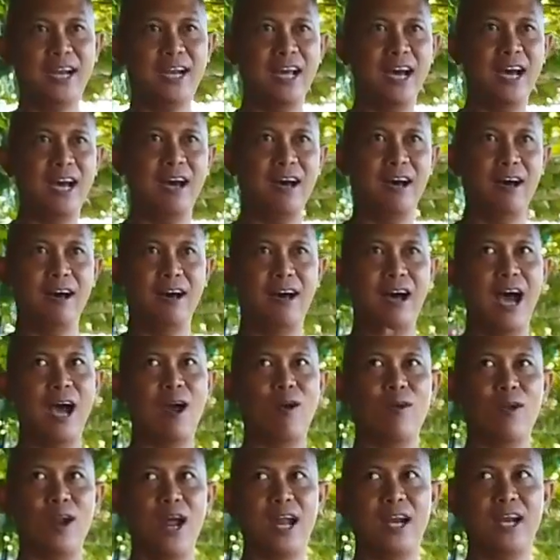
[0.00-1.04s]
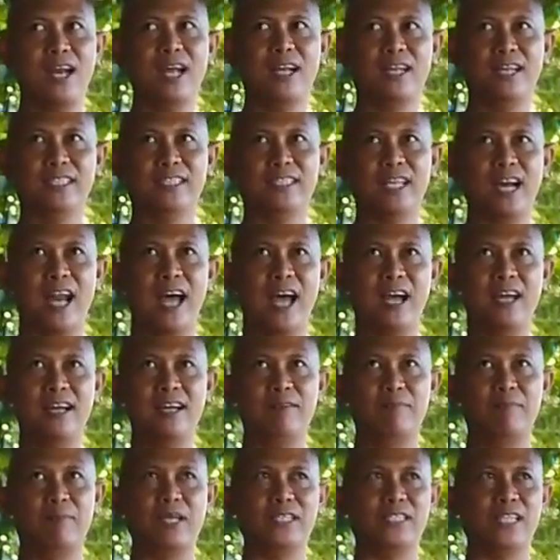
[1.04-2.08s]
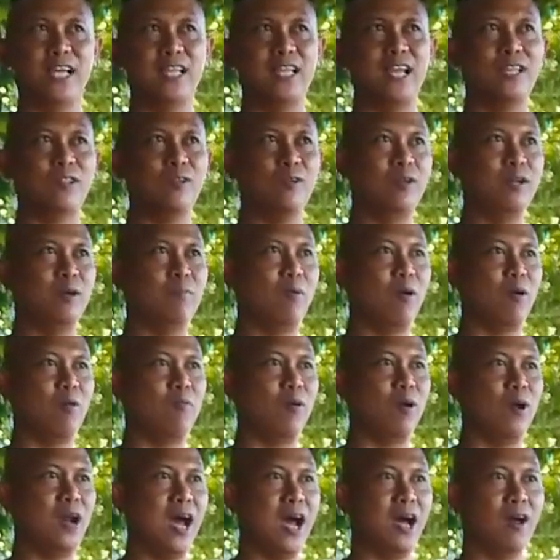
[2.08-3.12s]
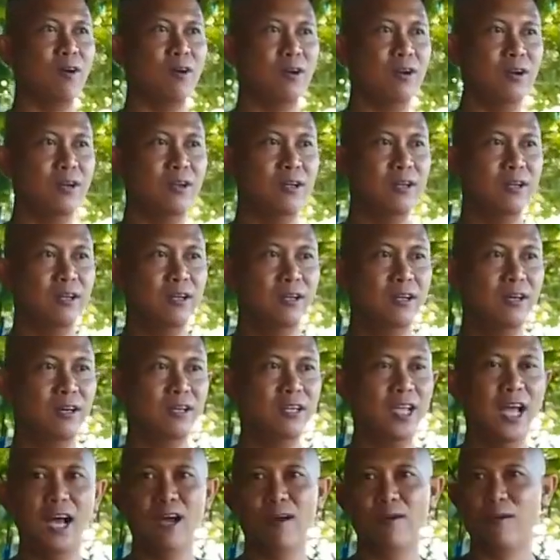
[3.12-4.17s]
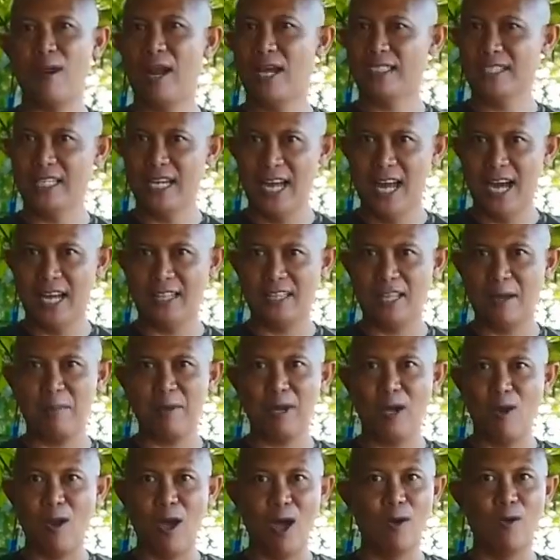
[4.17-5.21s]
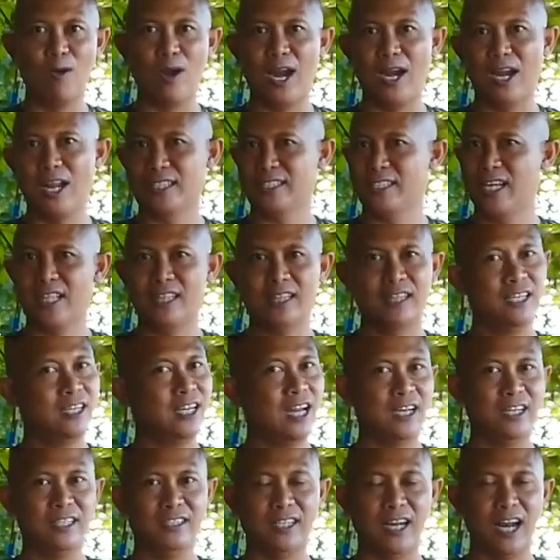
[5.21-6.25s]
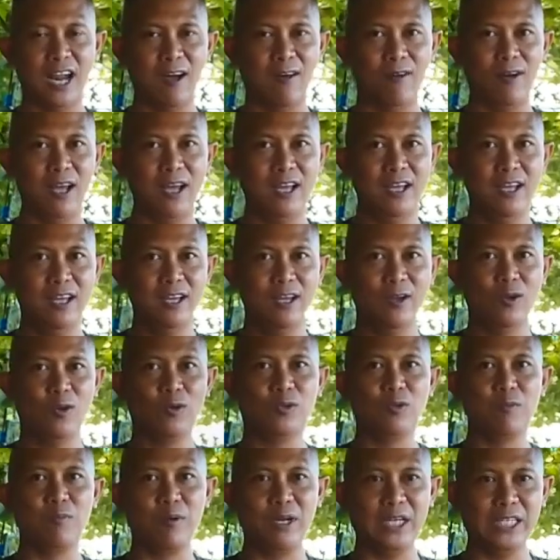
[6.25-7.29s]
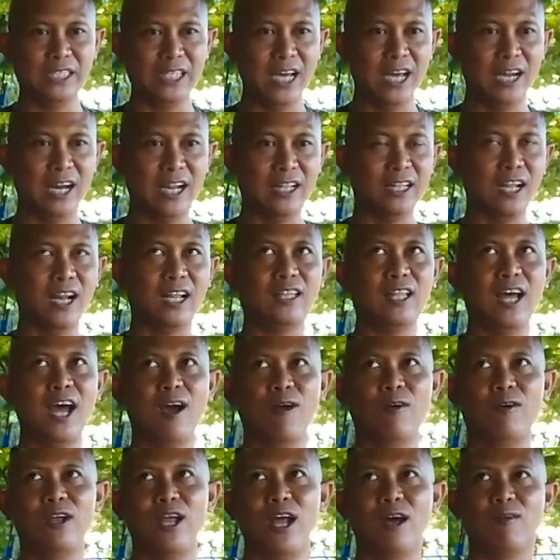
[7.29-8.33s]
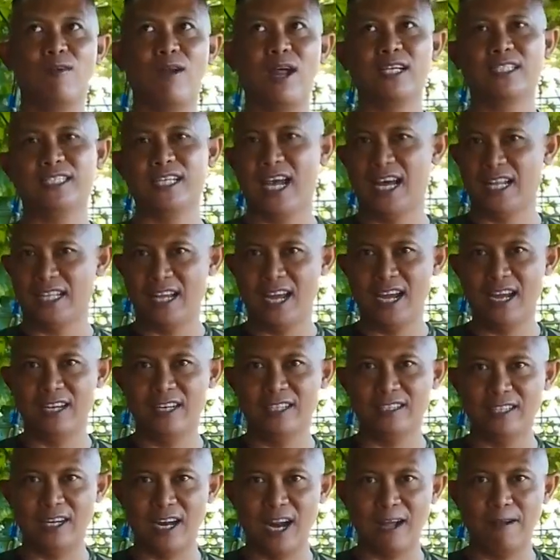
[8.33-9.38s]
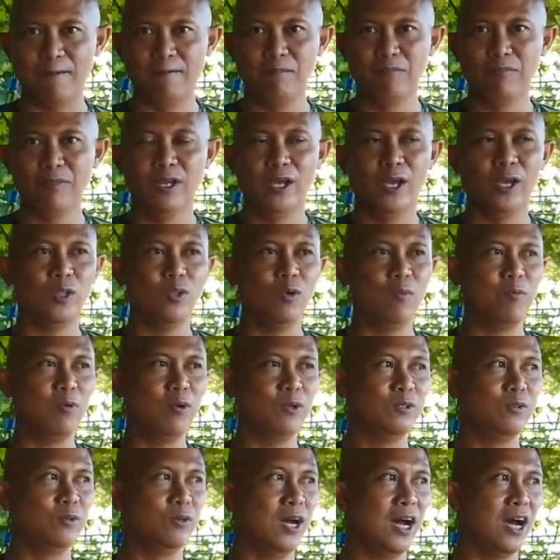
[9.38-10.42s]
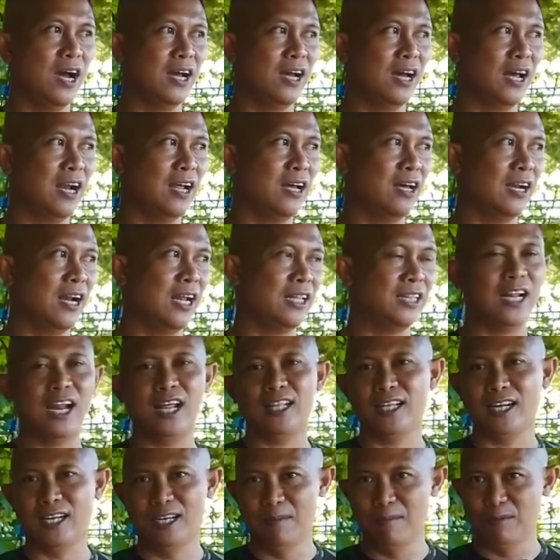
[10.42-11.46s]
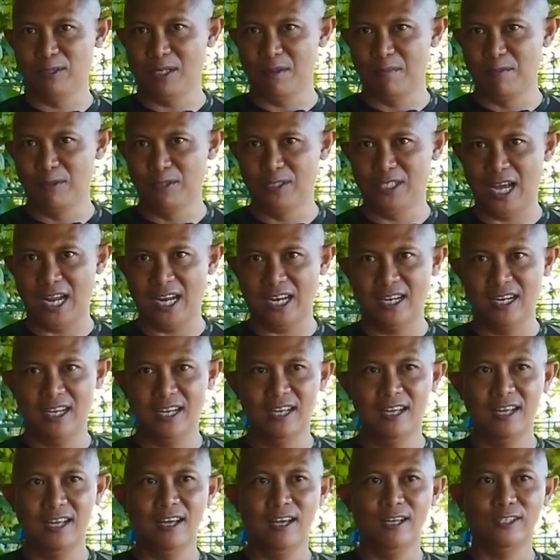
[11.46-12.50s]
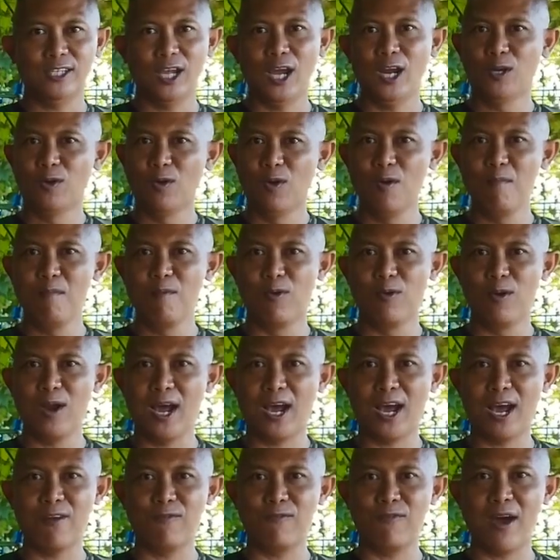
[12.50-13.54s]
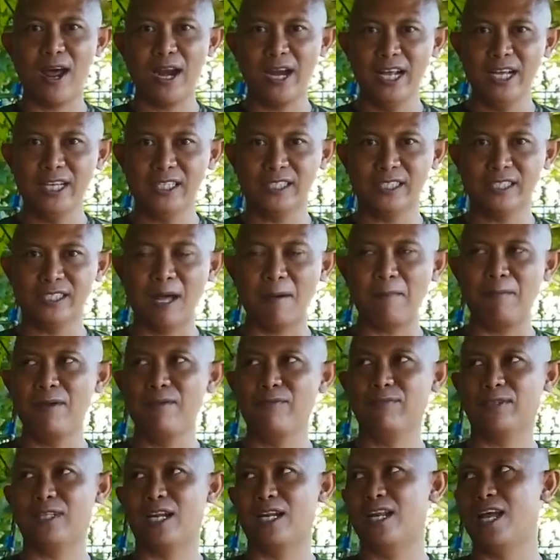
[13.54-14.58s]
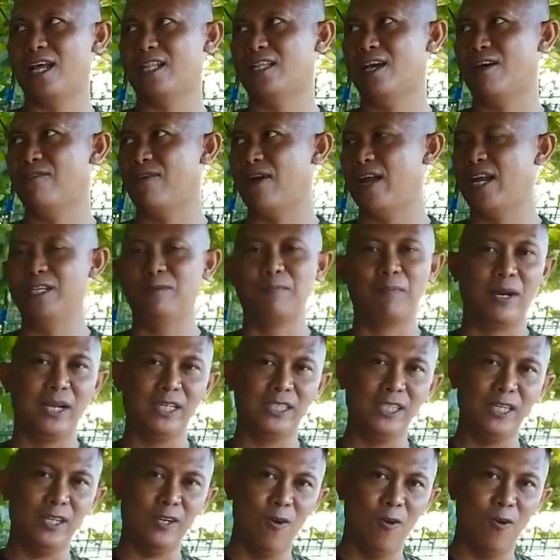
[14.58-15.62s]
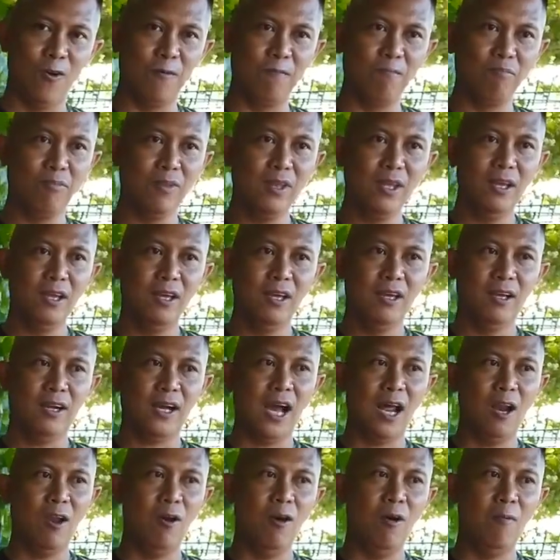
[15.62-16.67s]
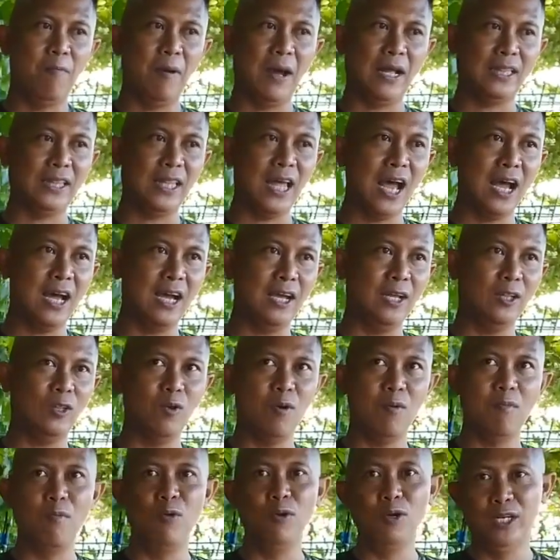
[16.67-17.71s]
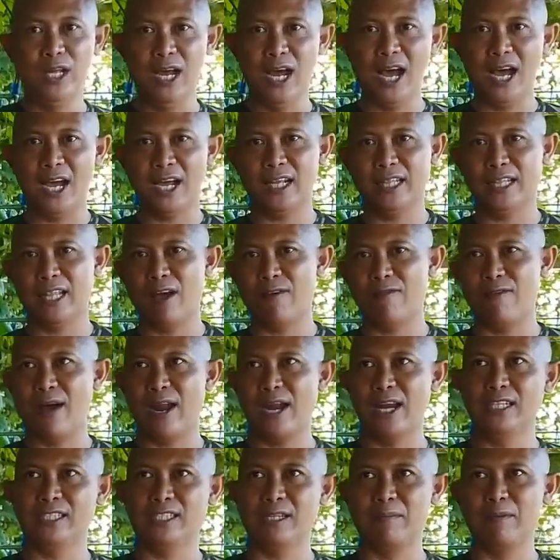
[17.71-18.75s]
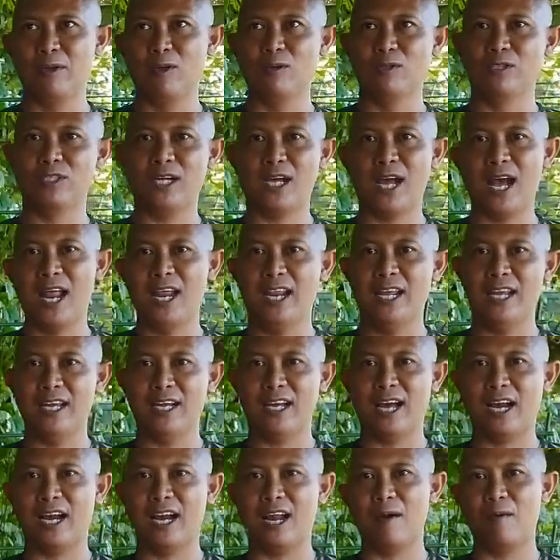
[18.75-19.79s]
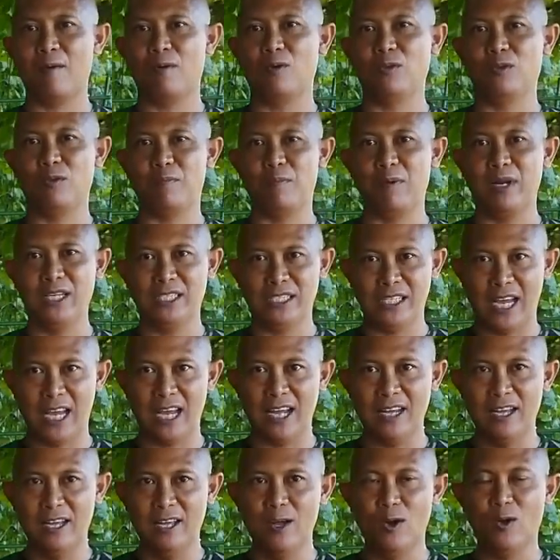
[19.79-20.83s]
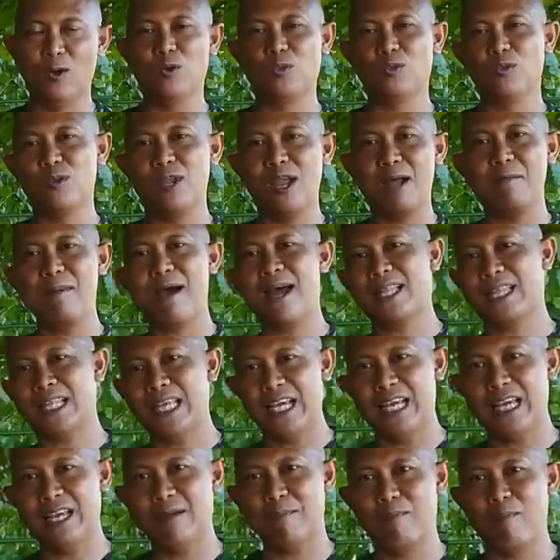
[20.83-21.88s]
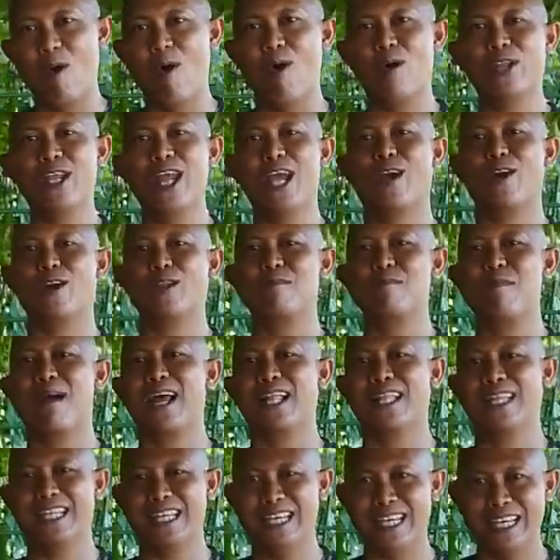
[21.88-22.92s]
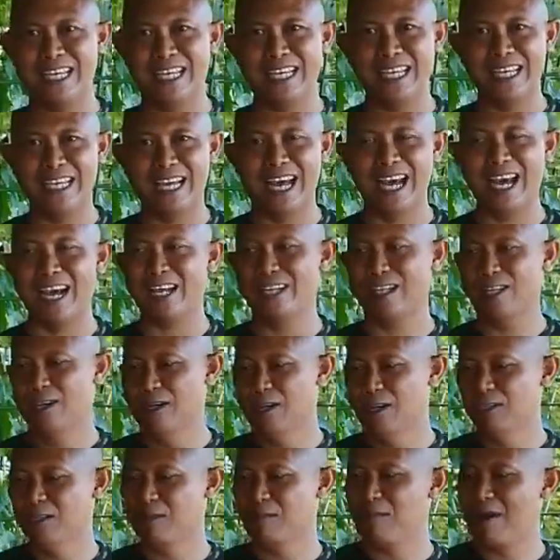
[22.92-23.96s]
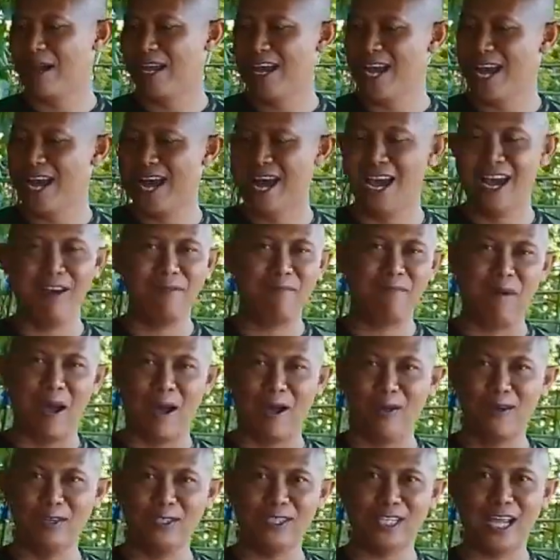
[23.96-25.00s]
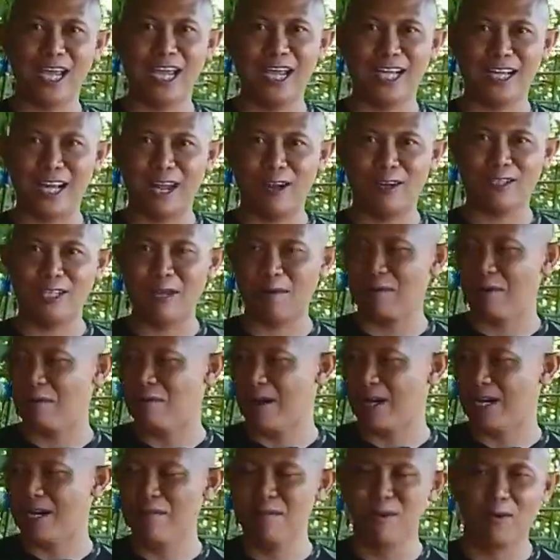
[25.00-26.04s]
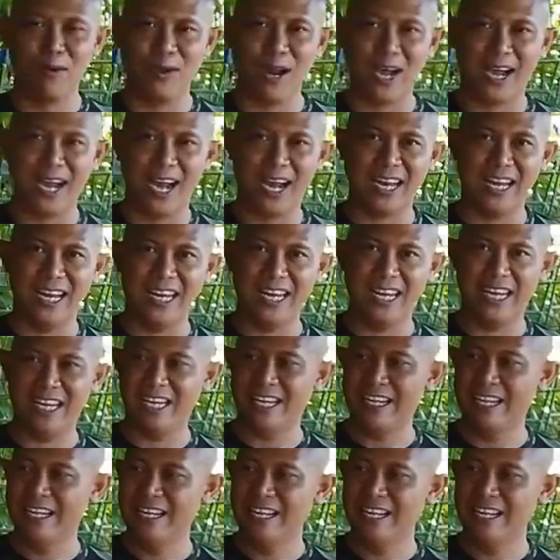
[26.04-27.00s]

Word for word: Anda uh, anggur Anda diserang, biasanya itu di pohon-pohon anggur yang kurang sehat. Tapi kalau anggur Anda sehat tidak diserang oleh kutu perisai. Rata-rata anggur yang kurang sehat ya diserang. Itu pun juga rata-rata di musim hujan. Saya dulu menggunakan vanis, tapi ternyata vanis berisiko. Kalau batang itu muda, kita vanis seminggu sekali karena kutu perisai, kutunya mati, pohonnya ikut mati. Ya, supaya bagus saya kalau saya pribadi menggunakan ini.